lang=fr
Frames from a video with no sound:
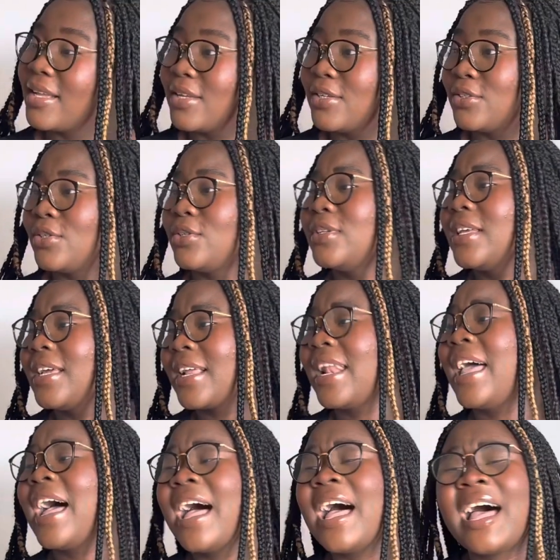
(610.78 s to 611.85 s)
Tu
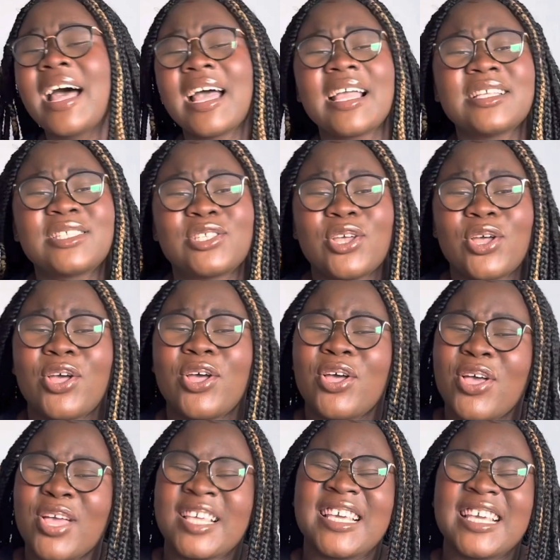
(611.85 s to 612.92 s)
déclares et
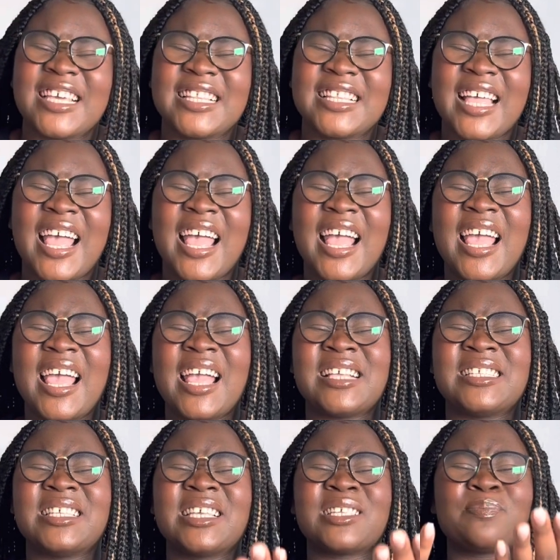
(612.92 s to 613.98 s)
ceux qui
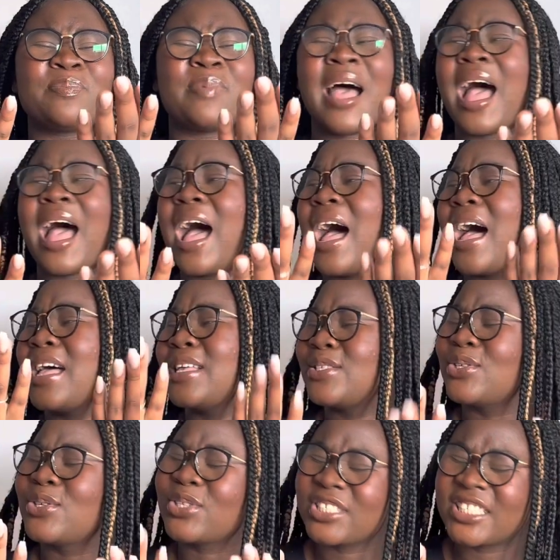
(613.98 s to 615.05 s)
n'existent pas
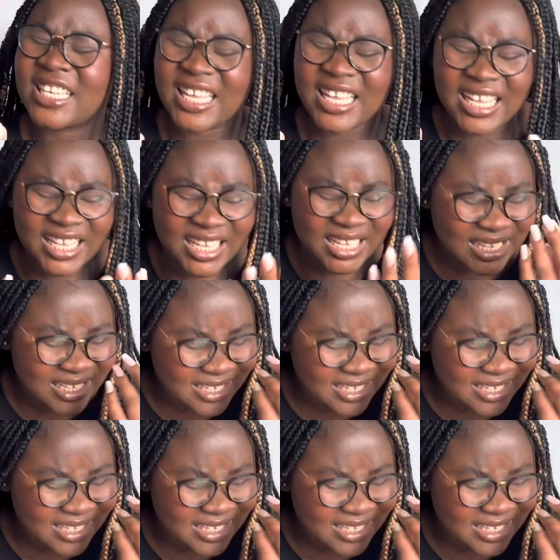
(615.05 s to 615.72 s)
surgir.